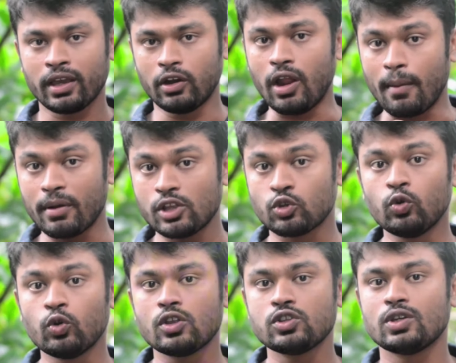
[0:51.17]
কারণ আমরা
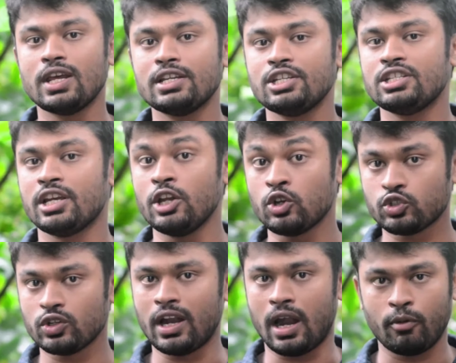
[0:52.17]
কোন অঞ্চলে আসি সেই
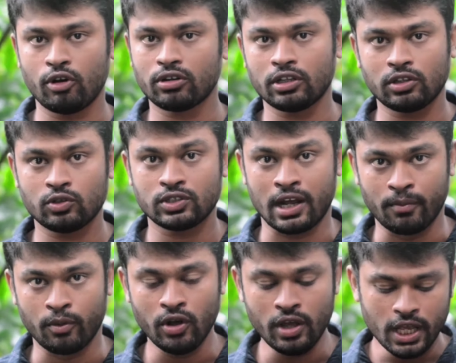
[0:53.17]
অঞ্চলের আবহাওয়াটা তো জানবো